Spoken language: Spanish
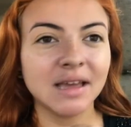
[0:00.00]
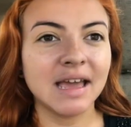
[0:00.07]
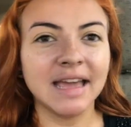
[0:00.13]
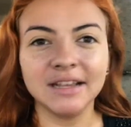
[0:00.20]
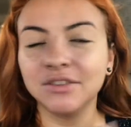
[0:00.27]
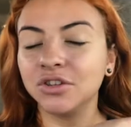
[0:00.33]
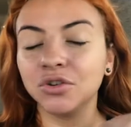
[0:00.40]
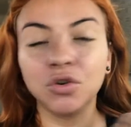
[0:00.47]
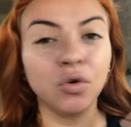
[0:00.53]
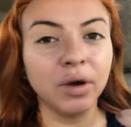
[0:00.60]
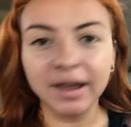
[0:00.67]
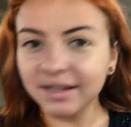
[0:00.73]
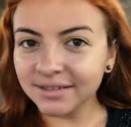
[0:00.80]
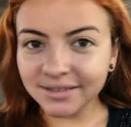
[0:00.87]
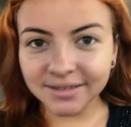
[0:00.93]
Esto no
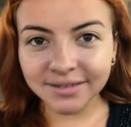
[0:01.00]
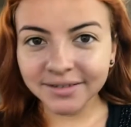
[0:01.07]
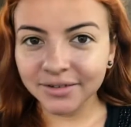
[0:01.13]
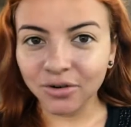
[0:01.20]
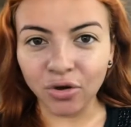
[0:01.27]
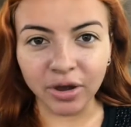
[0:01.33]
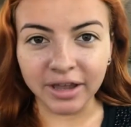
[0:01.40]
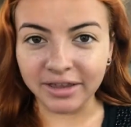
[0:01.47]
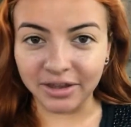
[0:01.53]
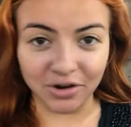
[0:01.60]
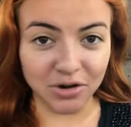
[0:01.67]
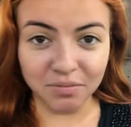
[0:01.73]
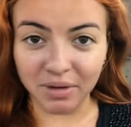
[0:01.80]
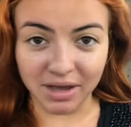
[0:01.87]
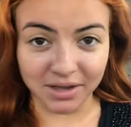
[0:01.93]
es lo que llenó
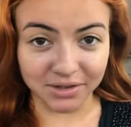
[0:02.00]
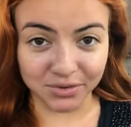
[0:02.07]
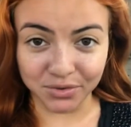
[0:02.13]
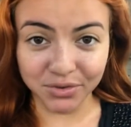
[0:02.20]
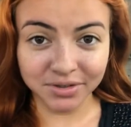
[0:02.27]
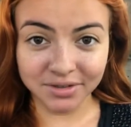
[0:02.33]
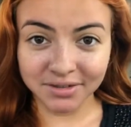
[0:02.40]
el vaso.